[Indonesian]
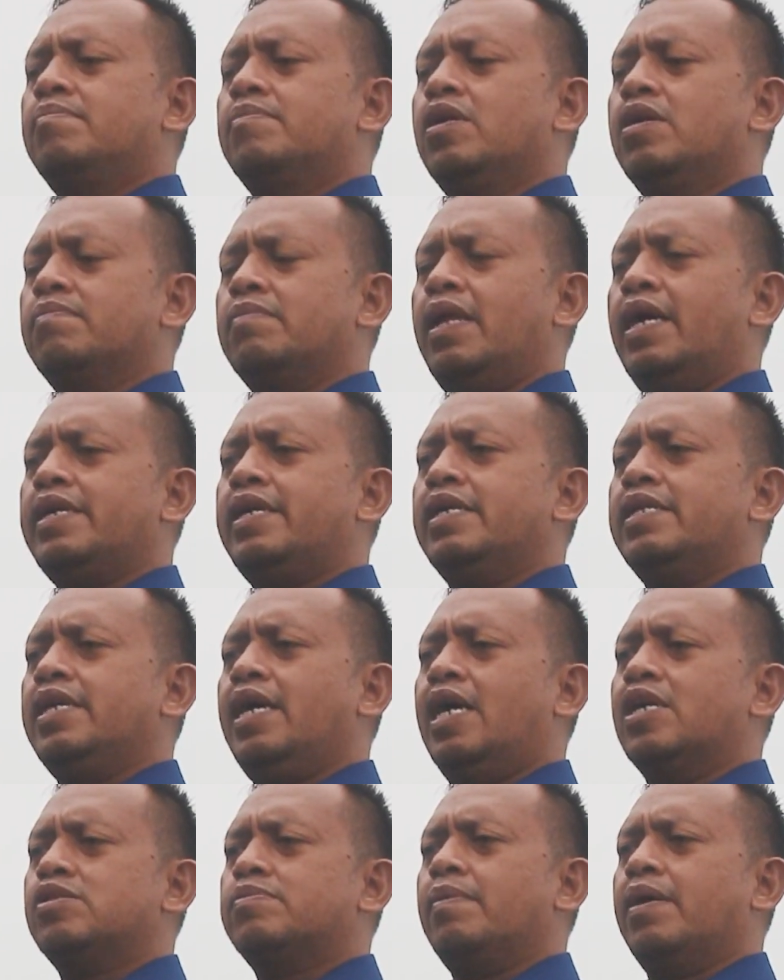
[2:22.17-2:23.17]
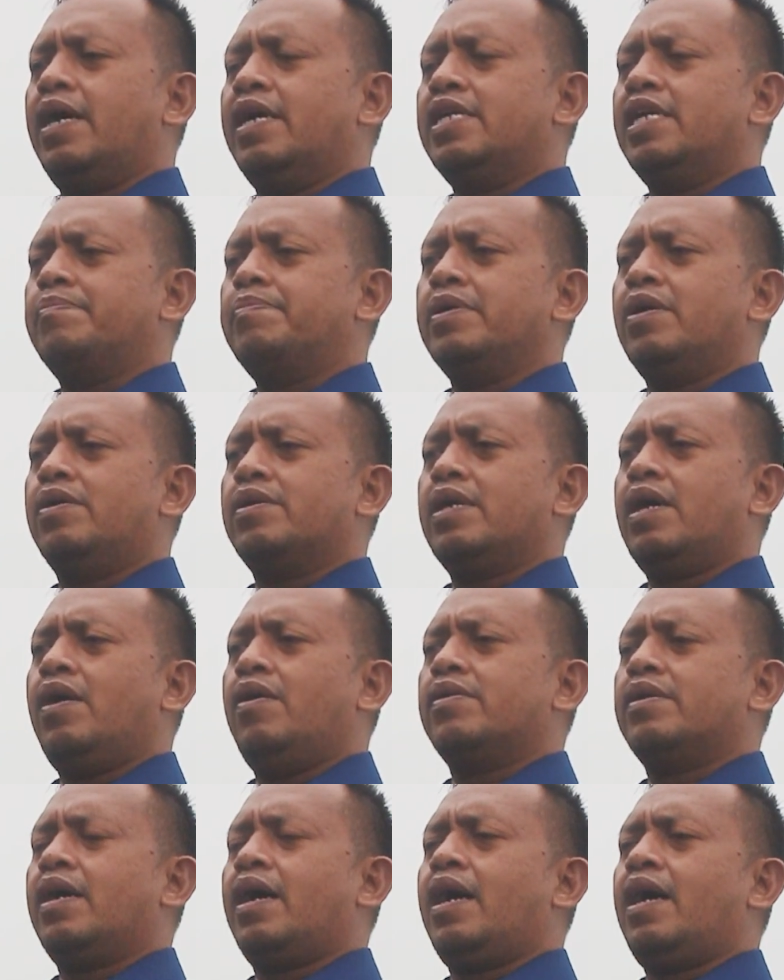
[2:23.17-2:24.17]
Belum lagi dia harus menghadapi
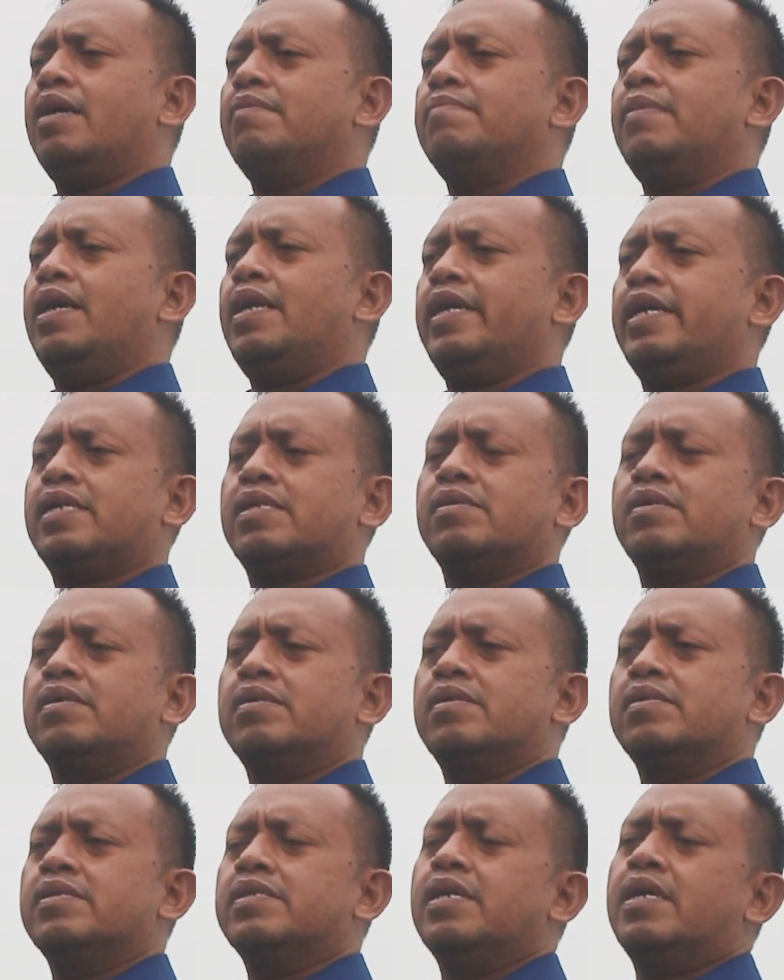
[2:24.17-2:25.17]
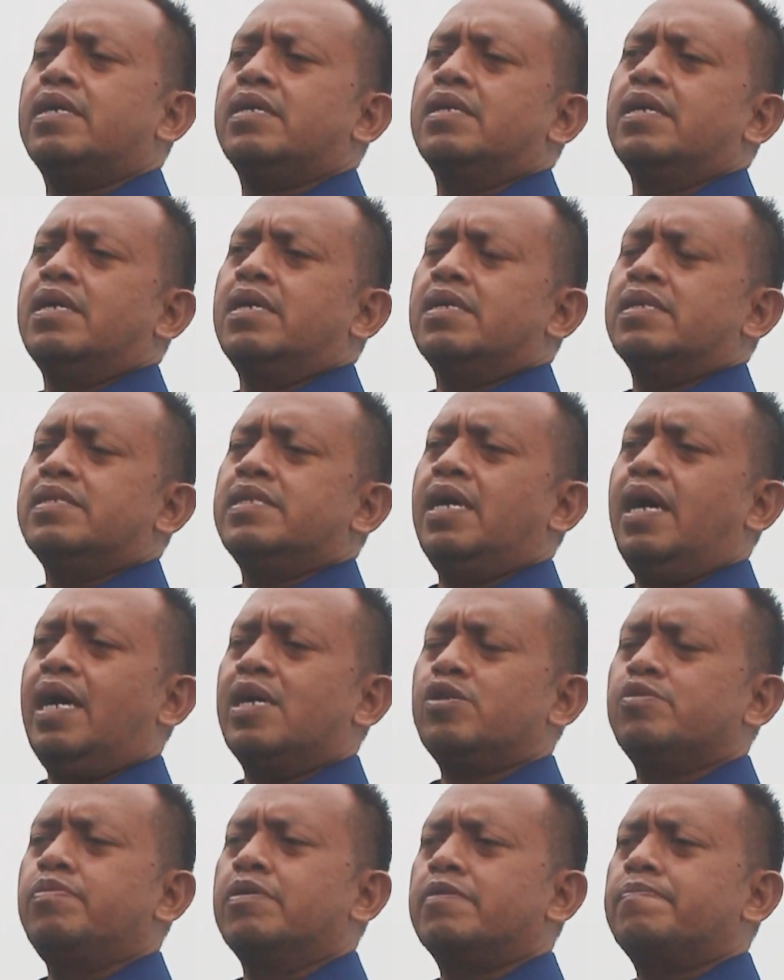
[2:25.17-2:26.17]
orang-orang Amalek, ya, dia
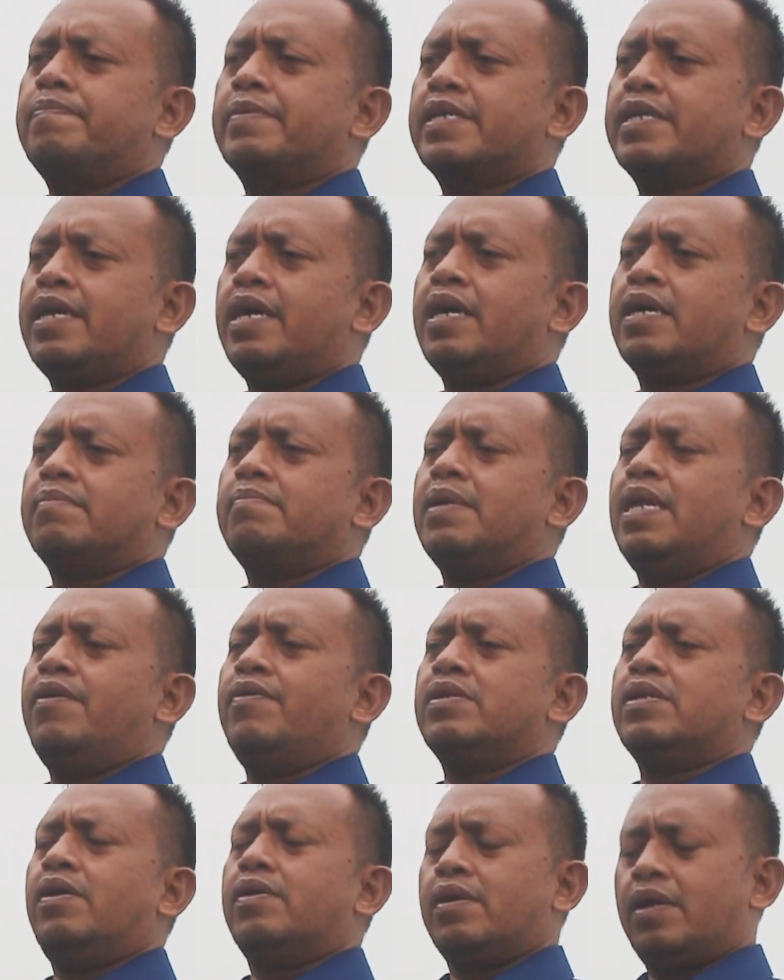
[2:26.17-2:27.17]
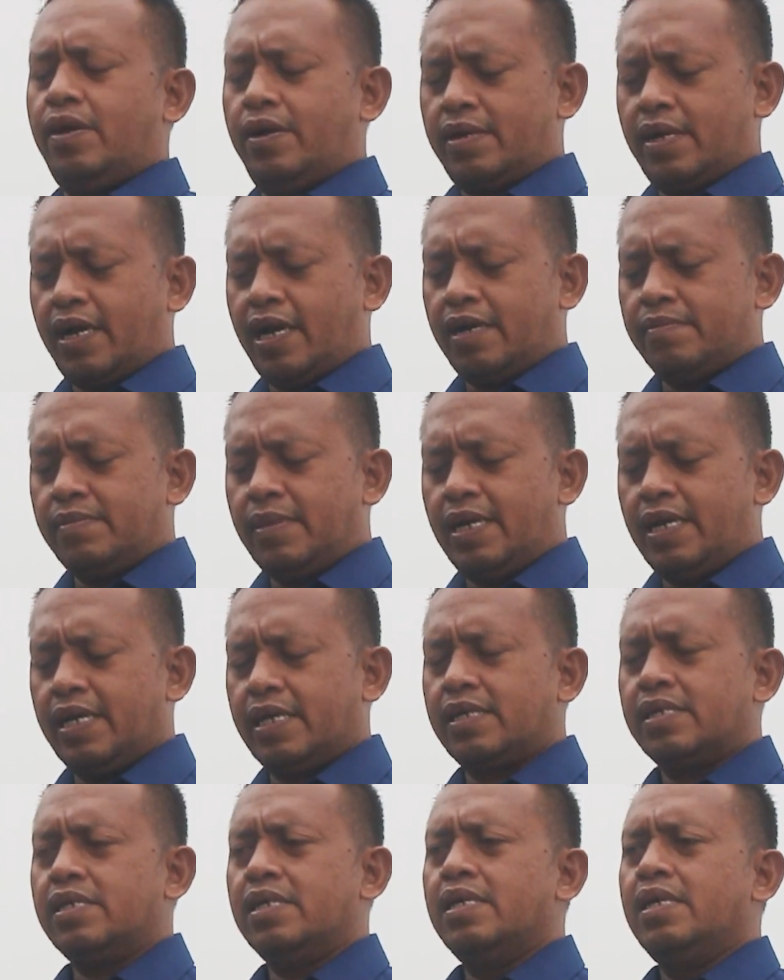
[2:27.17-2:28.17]
harus berperang melawan orang-orang Amalek.